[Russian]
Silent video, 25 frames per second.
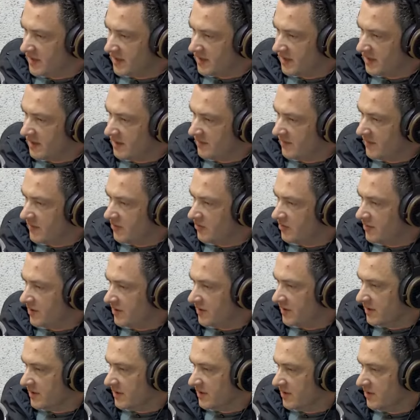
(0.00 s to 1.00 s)
последние два
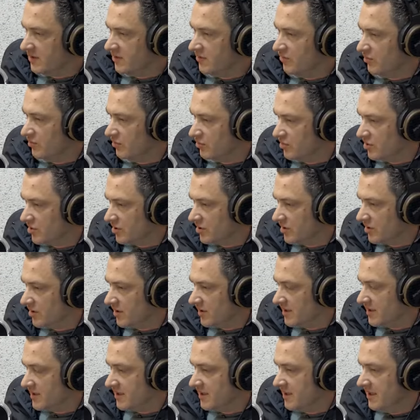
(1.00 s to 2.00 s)
года она
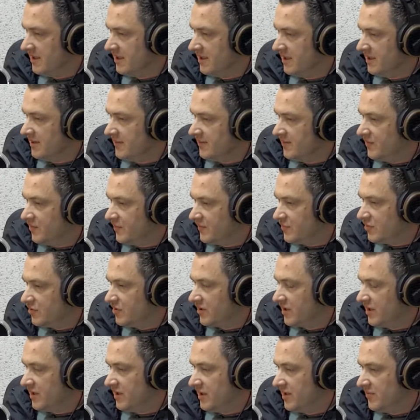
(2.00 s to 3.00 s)
улучшилась, но
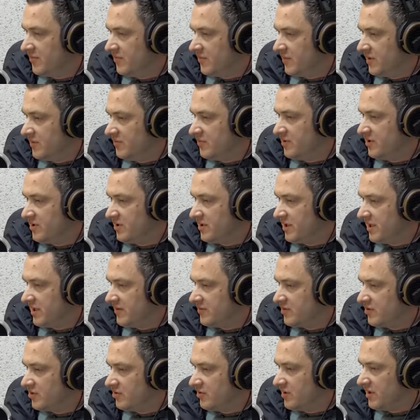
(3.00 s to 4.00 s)
все-таки мы
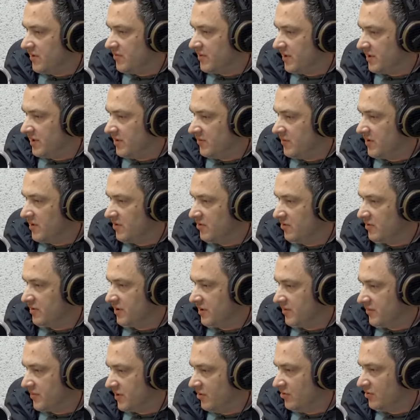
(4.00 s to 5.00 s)
считаем, что необходим
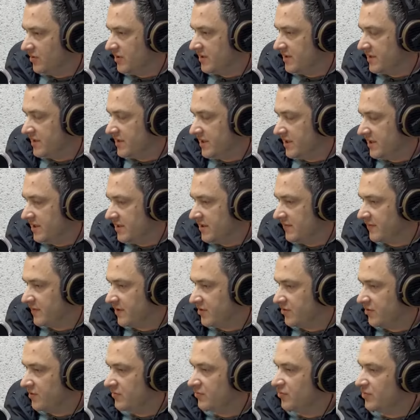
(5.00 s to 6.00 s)
какой-то определенный центр, в
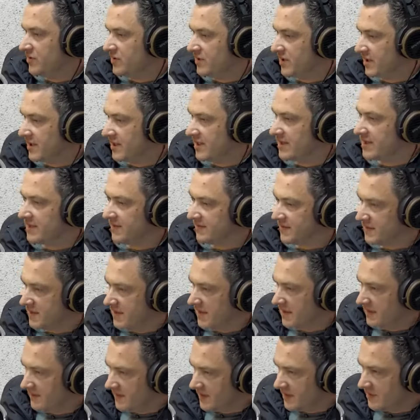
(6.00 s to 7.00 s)
котором будет стекаться
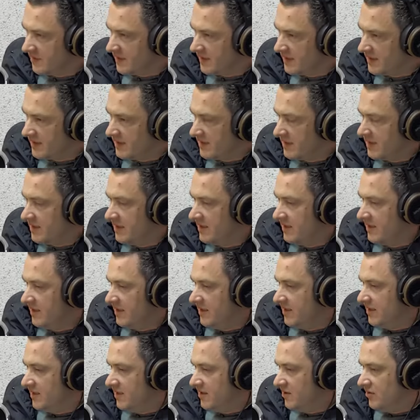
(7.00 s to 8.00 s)
вся информация
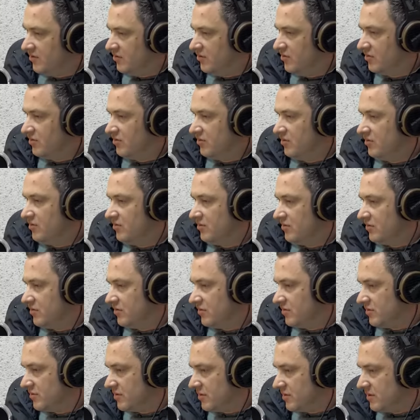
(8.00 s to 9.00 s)

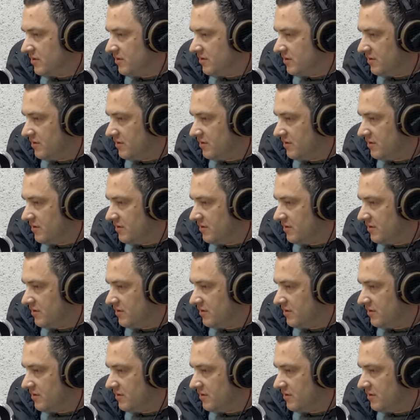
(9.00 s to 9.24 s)
о